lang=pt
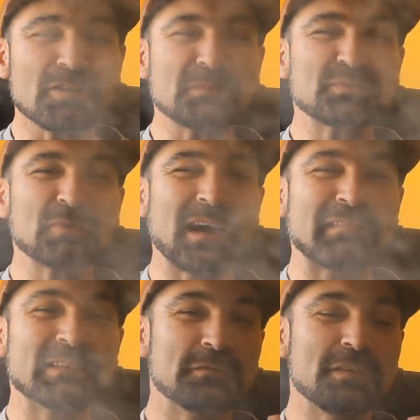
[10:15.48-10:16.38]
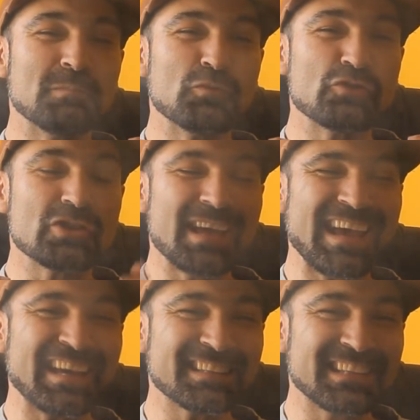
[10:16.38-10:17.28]
Ora pessoal, vimos
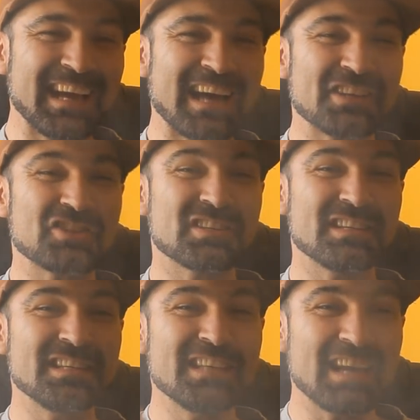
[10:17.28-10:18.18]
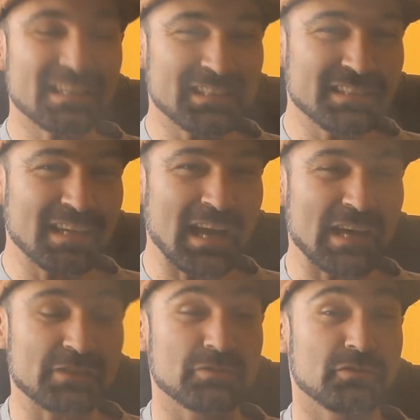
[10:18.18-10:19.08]
RTAs e
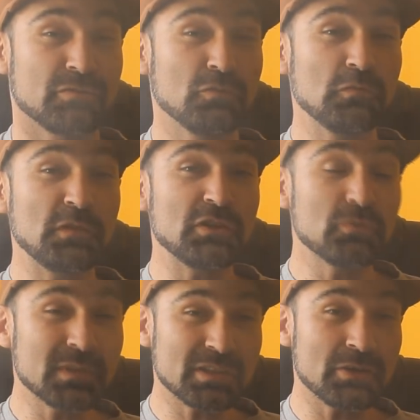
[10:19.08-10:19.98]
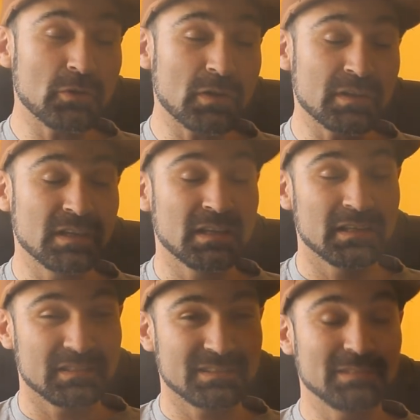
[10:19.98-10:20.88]
RDTAs. No vídeo anterior,
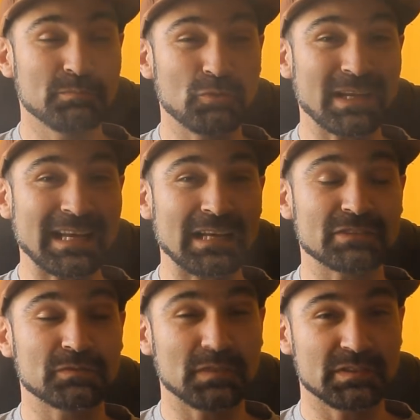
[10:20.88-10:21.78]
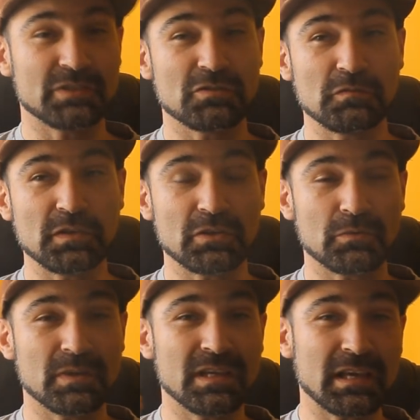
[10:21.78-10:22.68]
se por acaso vocês não
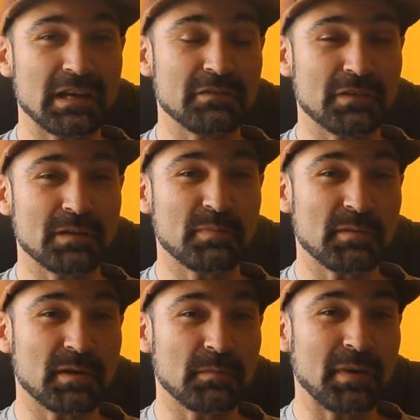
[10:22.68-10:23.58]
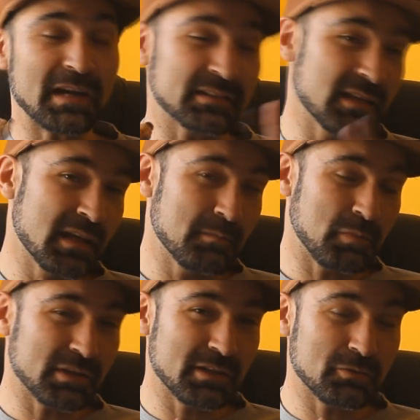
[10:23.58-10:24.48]
viram e querem ver a primeira parte,
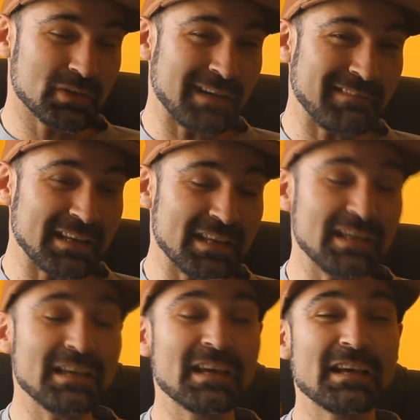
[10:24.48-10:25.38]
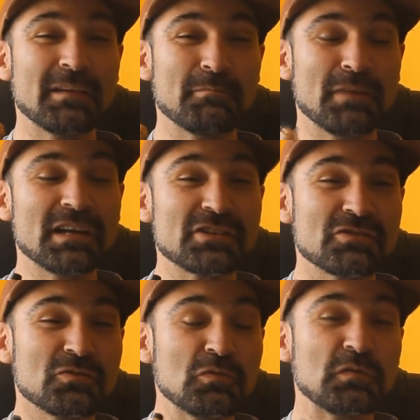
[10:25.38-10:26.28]
podem encontrá-la aqui.
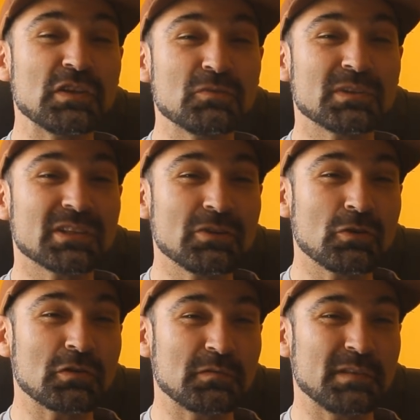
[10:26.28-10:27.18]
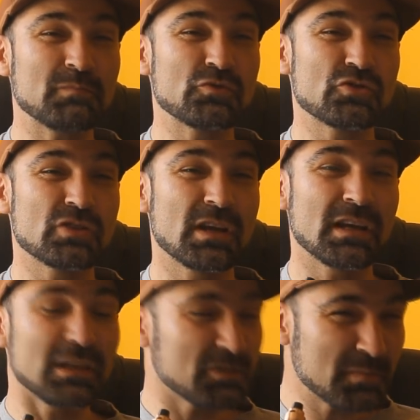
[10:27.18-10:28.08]
Mas no vídeo anterior vimos
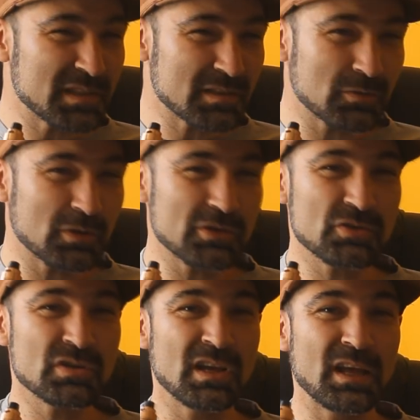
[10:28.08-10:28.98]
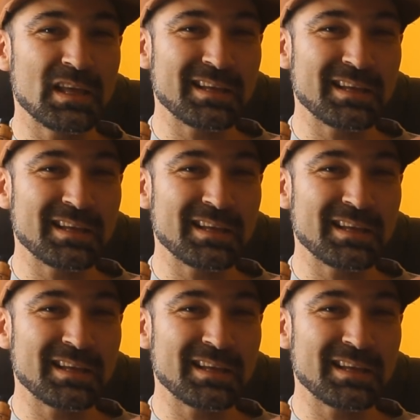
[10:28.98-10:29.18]
atomizadores,